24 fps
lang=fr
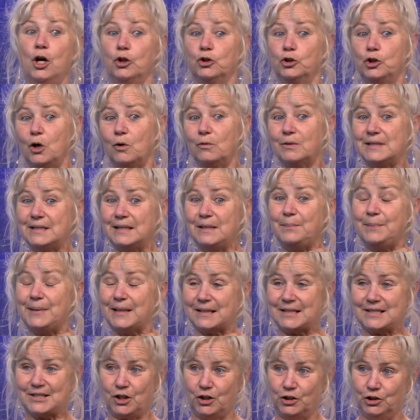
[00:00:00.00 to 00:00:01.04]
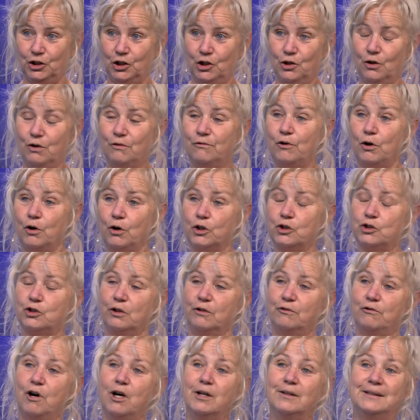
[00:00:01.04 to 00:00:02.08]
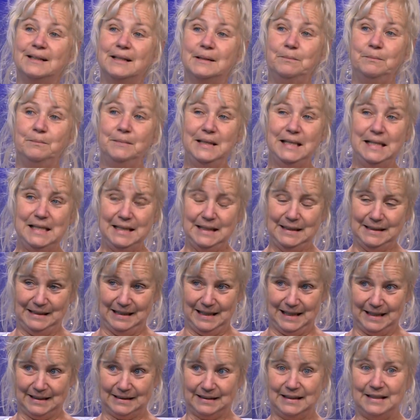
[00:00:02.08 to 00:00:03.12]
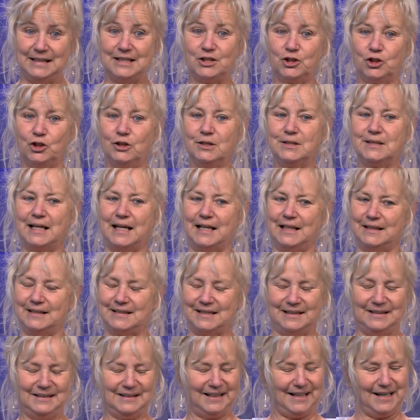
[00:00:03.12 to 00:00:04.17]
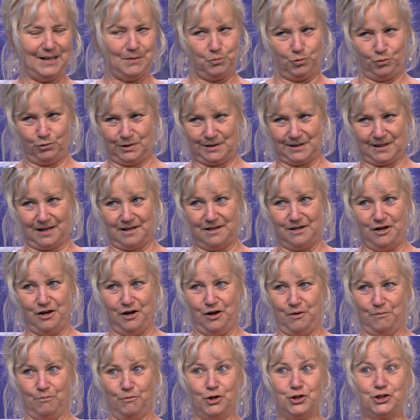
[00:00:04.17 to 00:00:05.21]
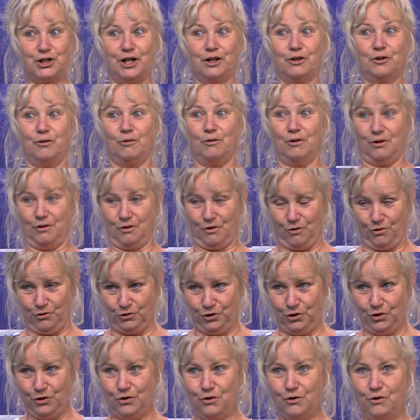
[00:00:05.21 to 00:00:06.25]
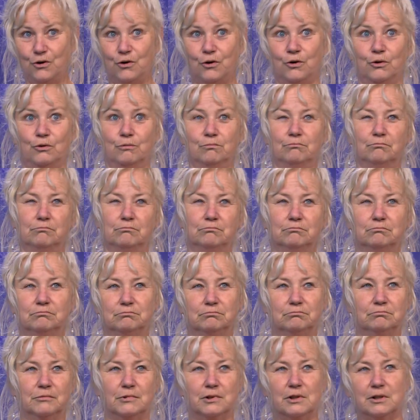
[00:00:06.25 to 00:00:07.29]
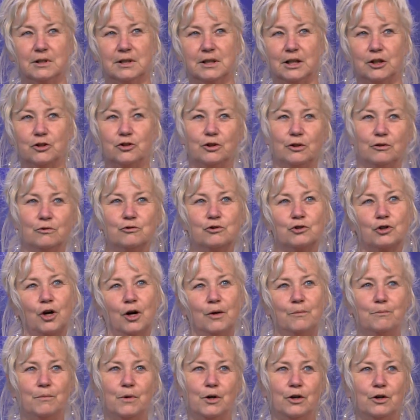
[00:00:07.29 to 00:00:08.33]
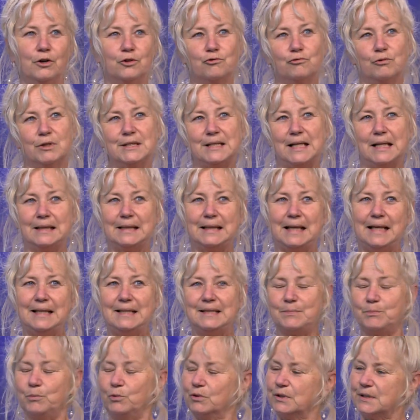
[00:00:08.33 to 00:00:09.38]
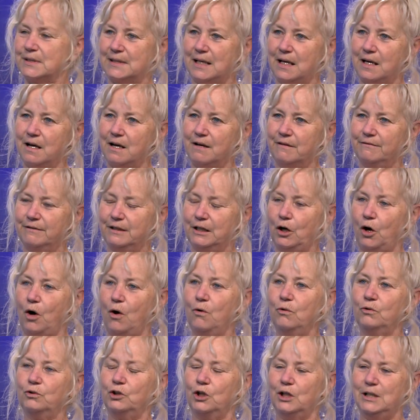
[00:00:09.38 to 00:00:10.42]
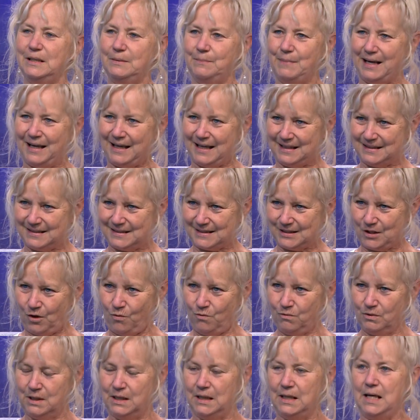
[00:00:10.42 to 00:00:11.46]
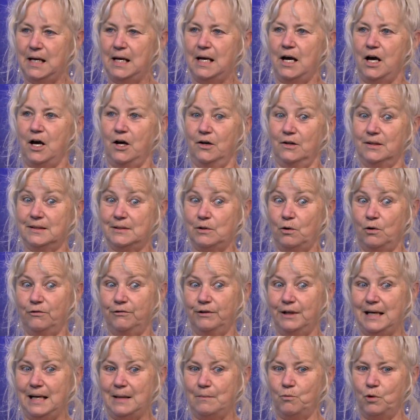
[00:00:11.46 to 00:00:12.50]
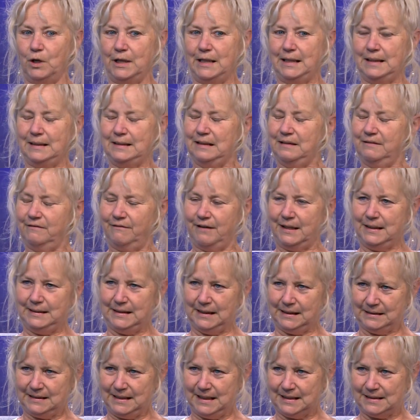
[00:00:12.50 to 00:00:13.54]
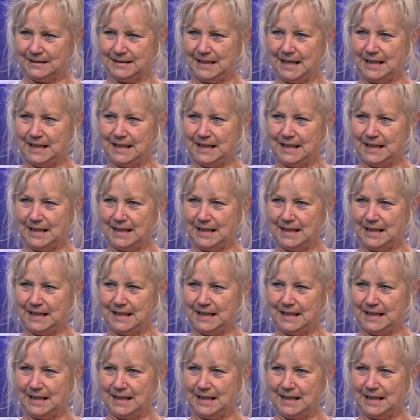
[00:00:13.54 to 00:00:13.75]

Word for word: Donc, ces personnes-là vont recevoir des milliers de lettres. Et ça, c'est très puissant. Moi, on a euh, quelque chose comme 75 euh, environ de libération euh, si on fait la moyenne des 20 dernières ah